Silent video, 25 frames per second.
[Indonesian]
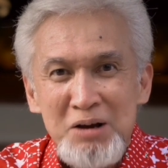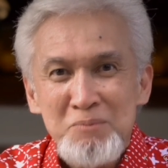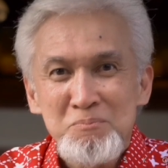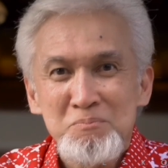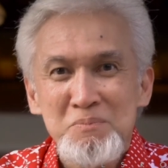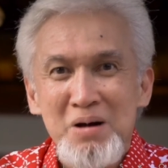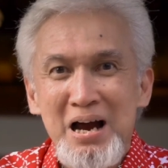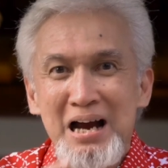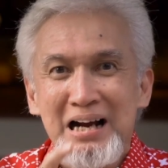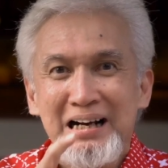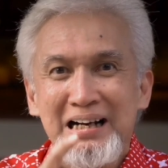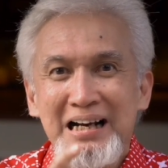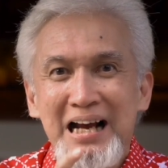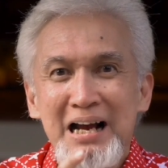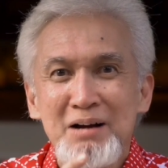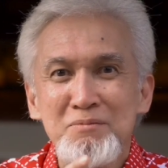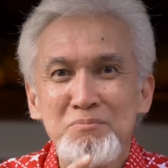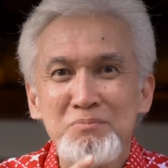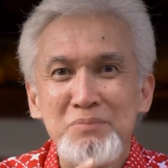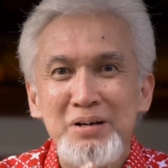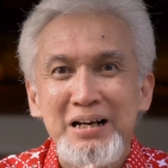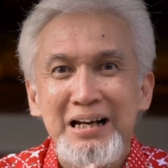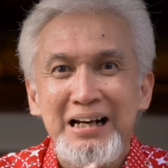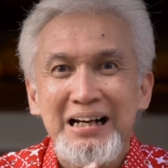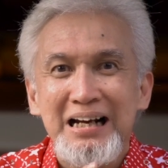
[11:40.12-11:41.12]
maka
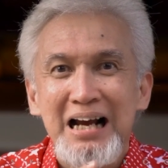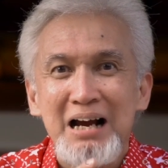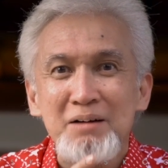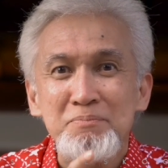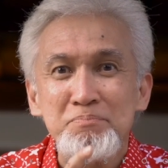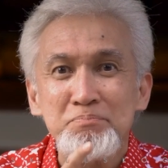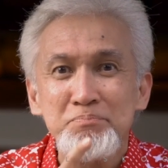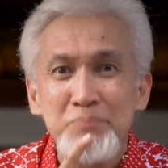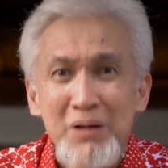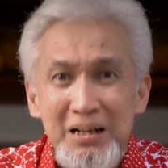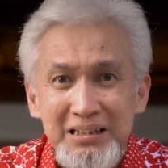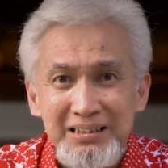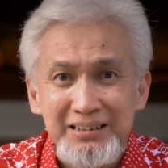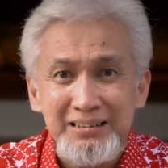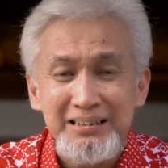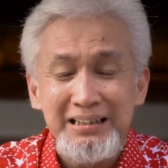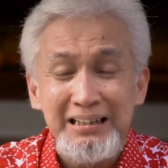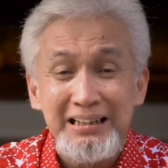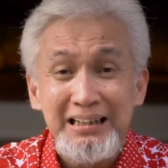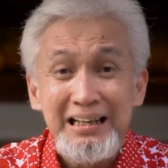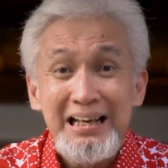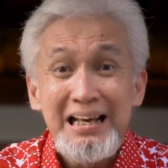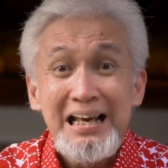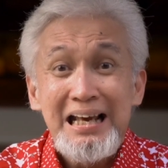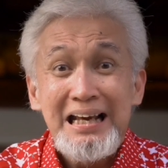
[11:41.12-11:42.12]
mereka
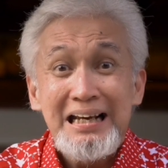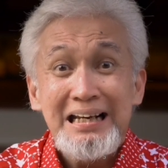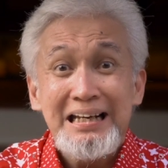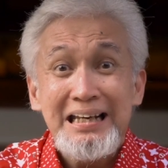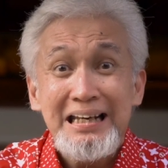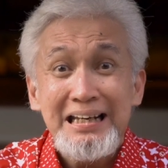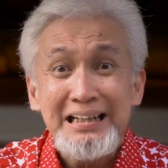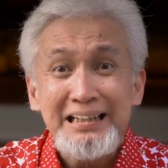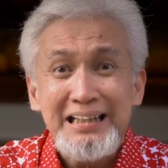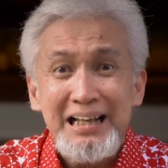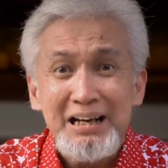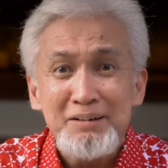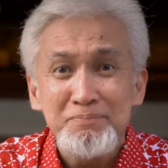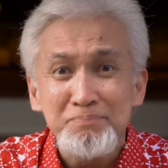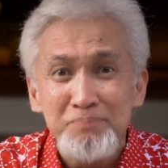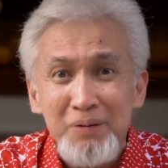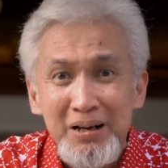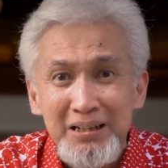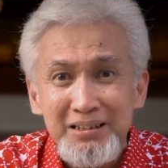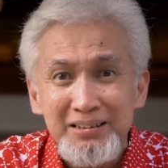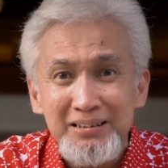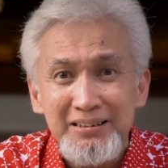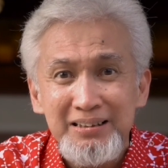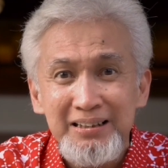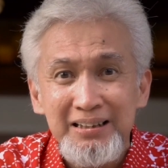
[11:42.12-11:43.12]
pasti, kita
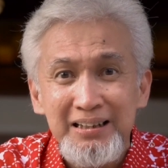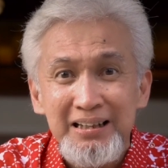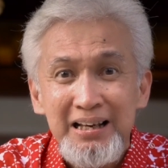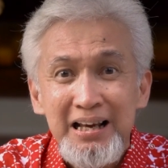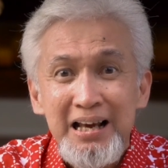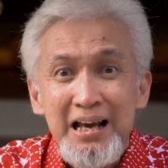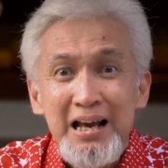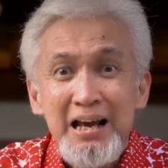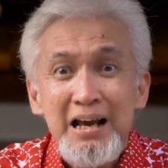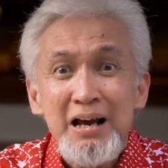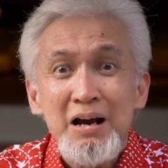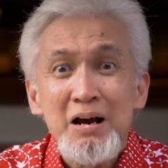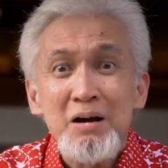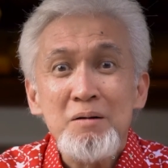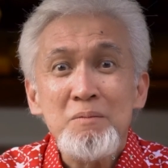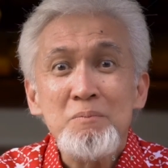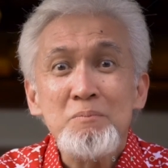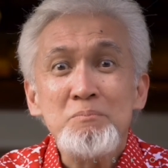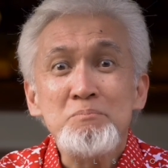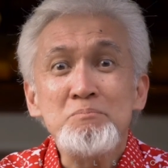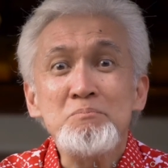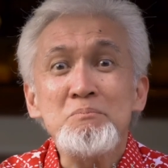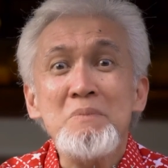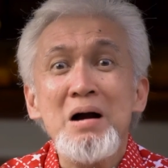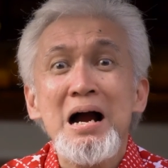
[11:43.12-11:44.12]
pasti
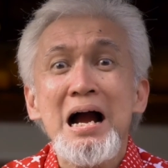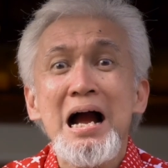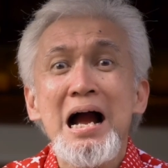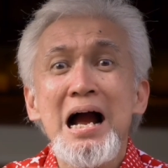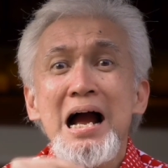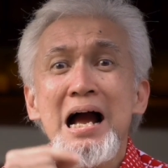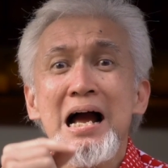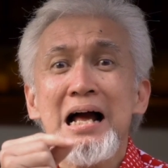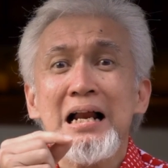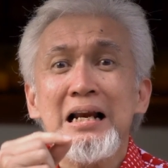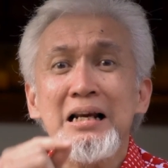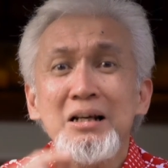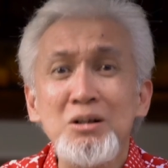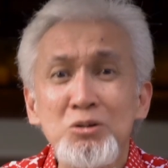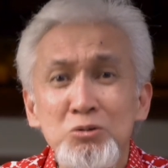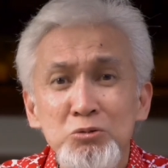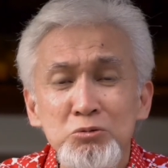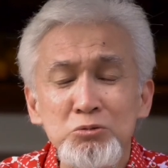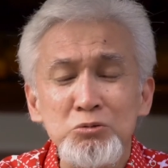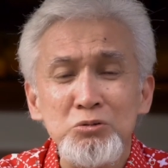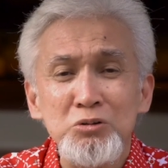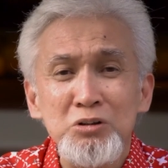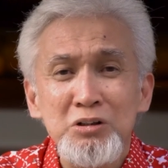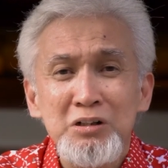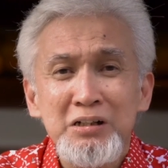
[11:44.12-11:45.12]
malu,
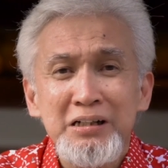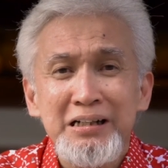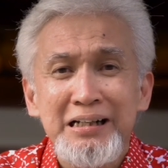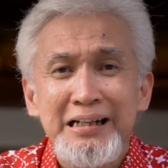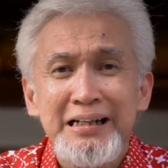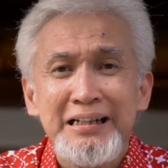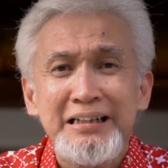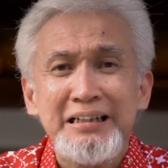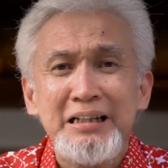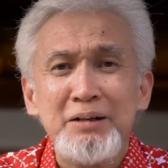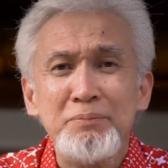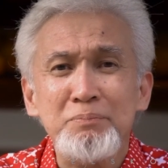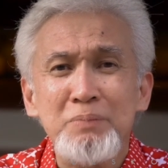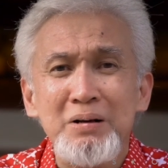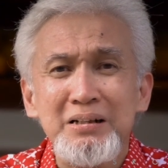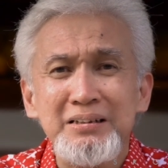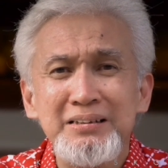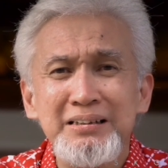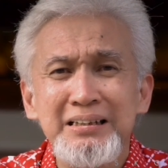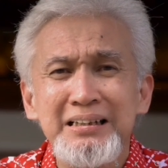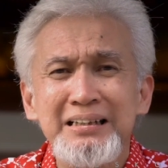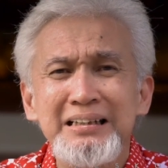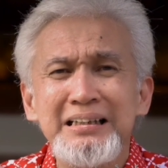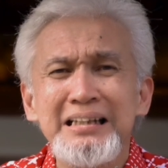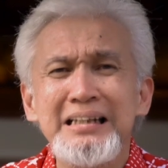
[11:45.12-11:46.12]
kita
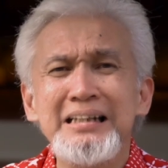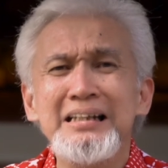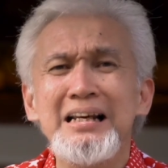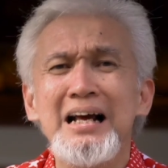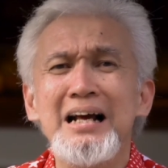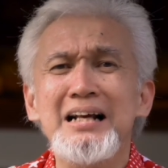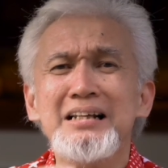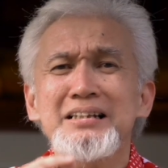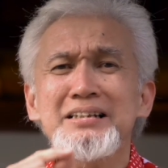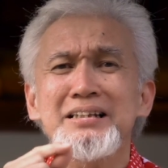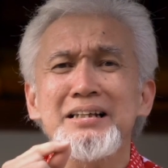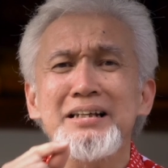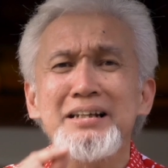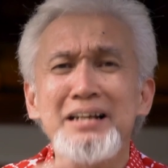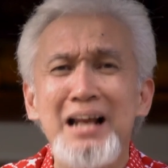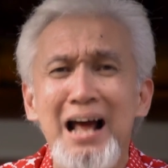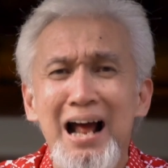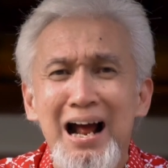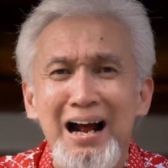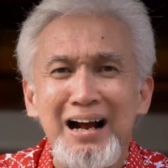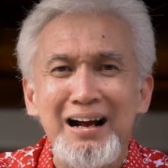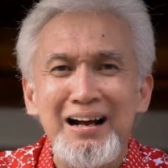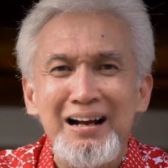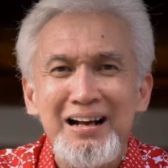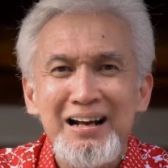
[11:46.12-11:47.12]
pasti tidak
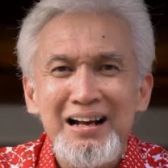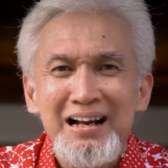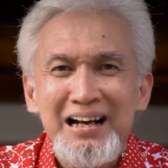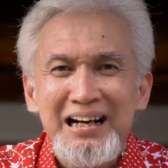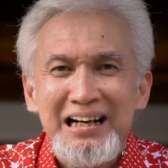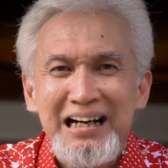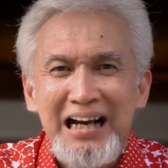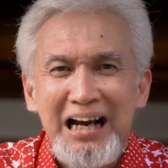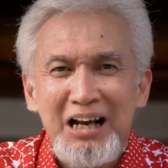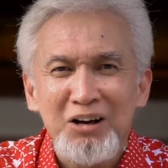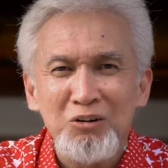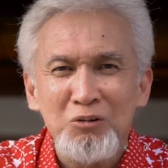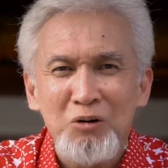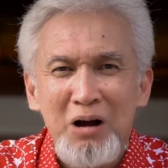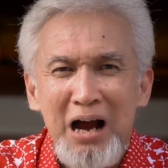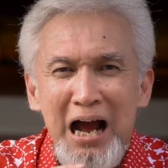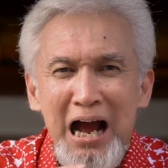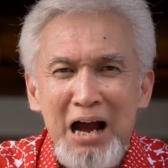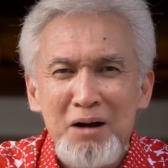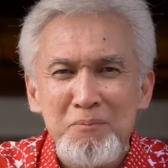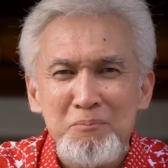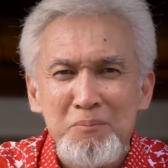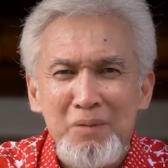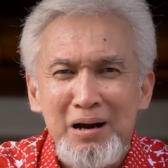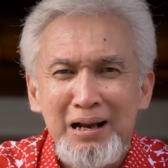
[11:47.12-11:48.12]
senang kalau
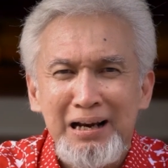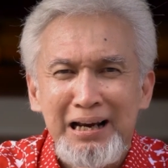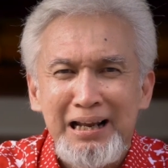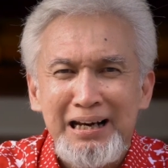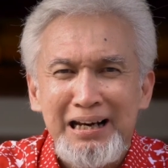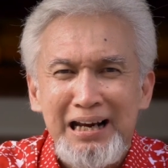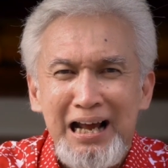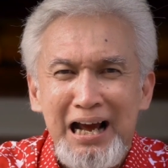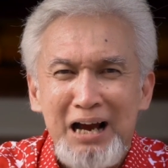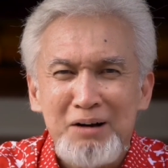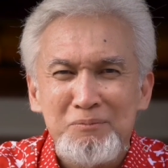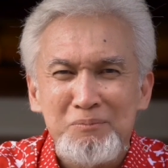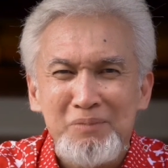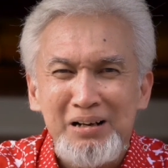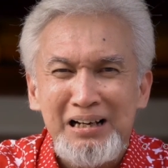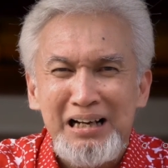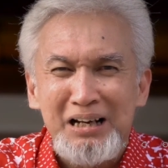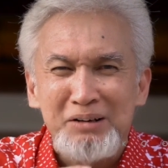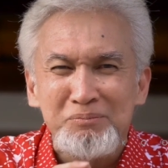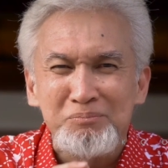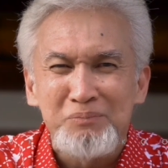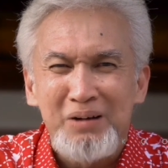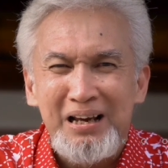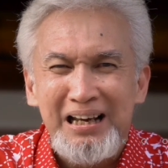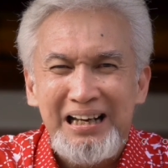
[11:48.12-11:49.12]

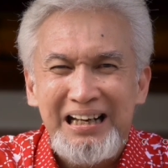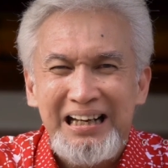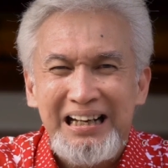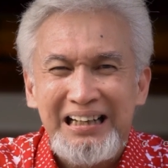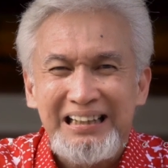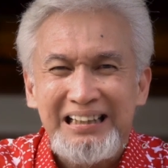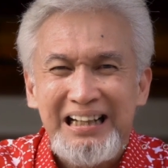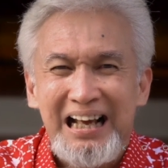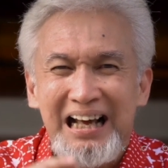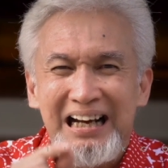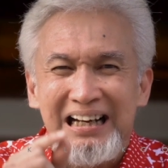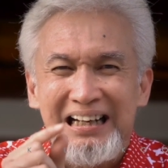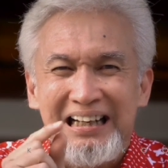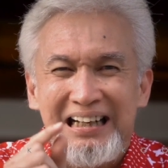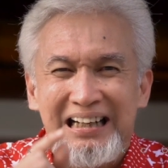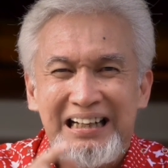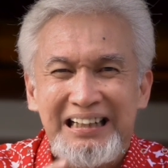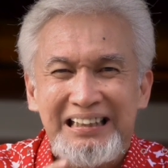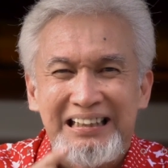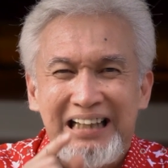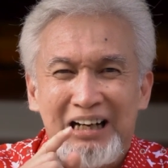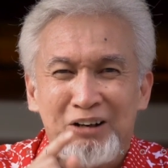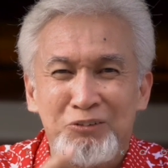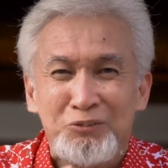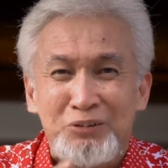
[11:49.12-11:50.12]
amalan-amalan baik kita
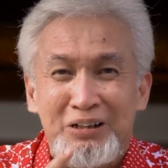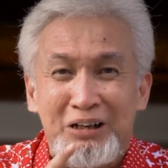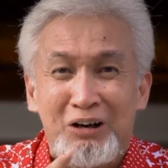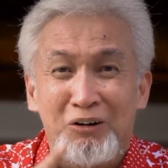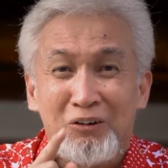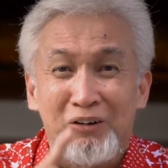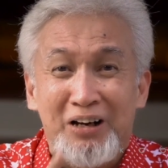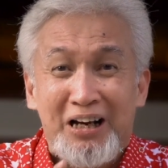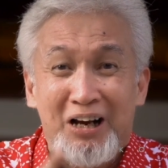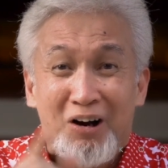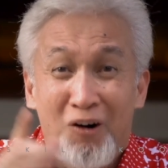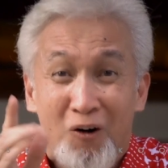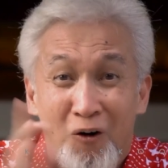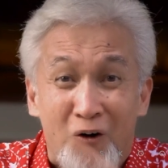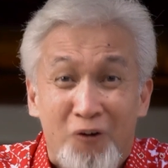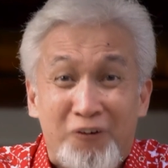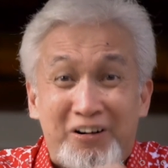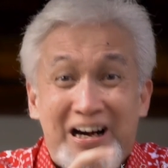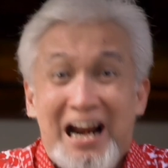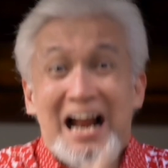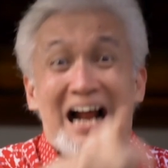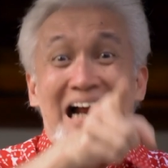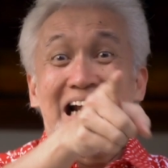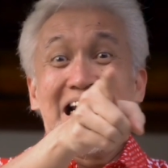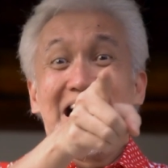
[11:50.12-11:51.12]
diketahui oleh
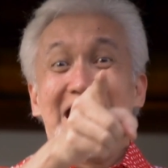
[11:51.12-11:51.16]
orang.